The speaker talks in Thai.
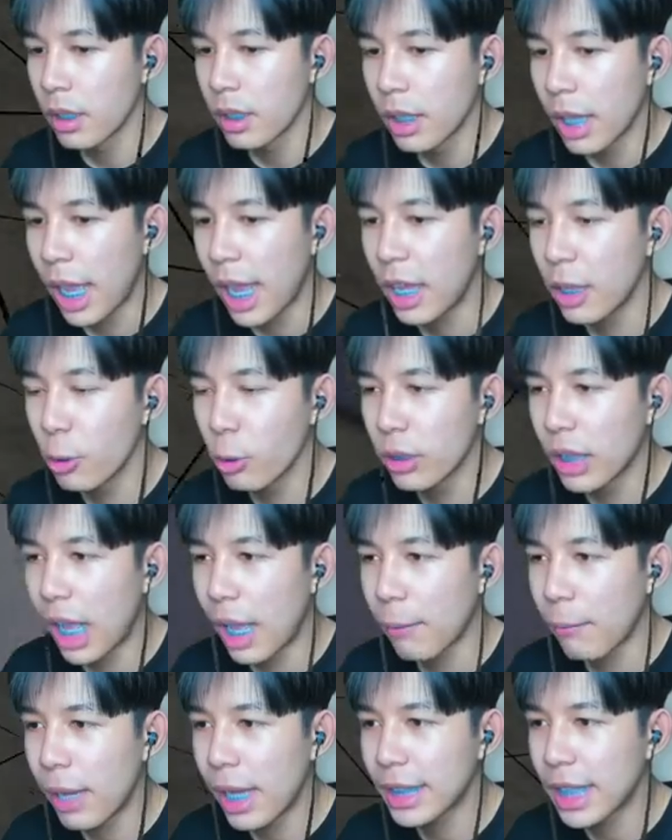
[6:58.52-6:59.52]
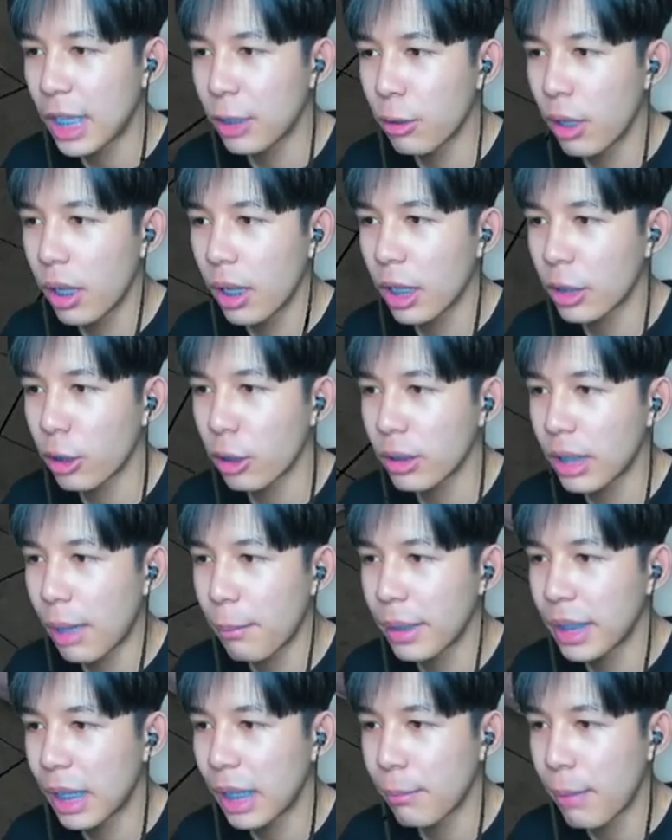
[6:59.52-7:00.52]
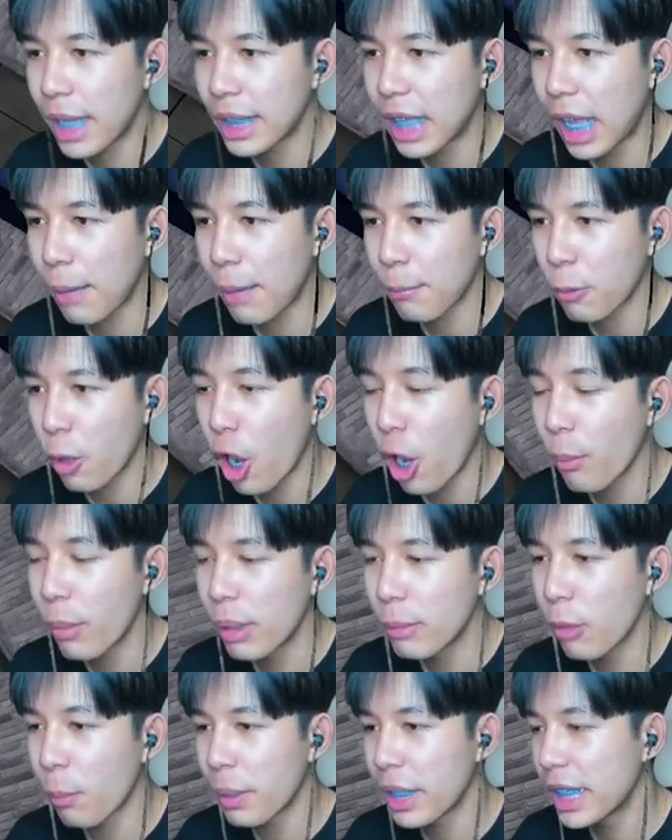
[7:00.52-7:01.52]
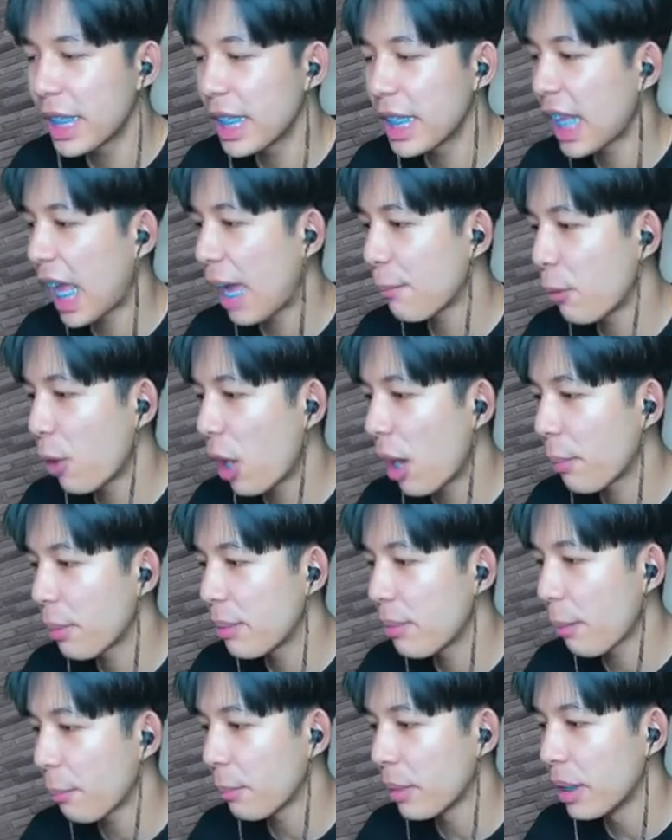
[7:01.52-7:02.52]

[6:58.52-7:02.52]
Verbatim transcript: ใครรู้นะครับว่าได้ถ้วยวเราต้องทำอะไรบ้างนะครับ ก็คอมเมนต์บอกพี่ทีนะครับเพราะพี่แบบ